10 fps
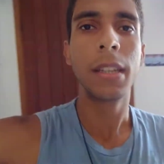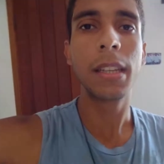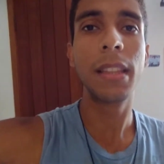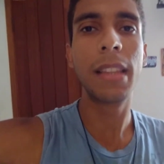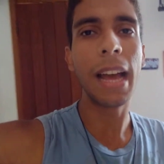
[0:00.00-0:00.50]

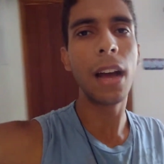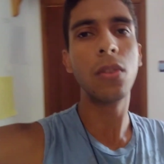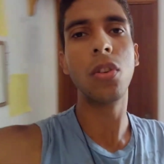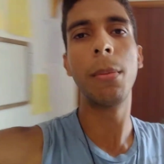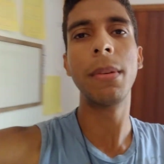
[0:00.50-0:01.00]
que dá
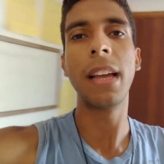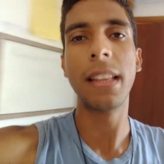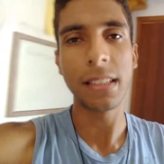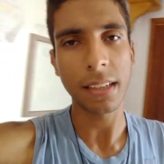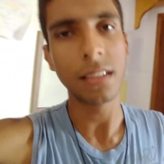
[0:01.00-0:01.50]
o nome da,
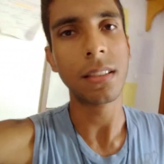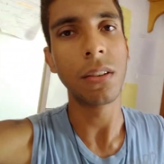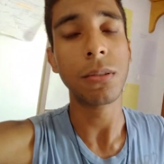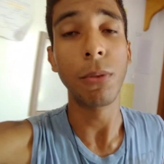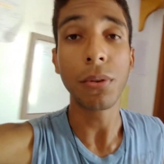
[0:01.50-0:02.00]
dessa
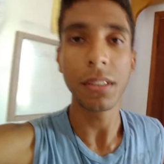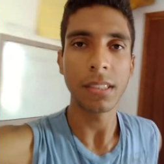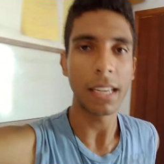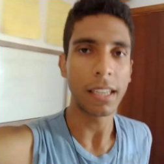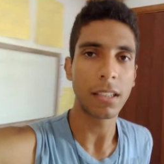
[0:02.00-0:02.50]
canção Smoking
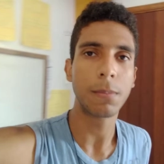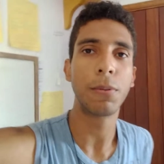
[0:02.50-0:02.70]
Snakes,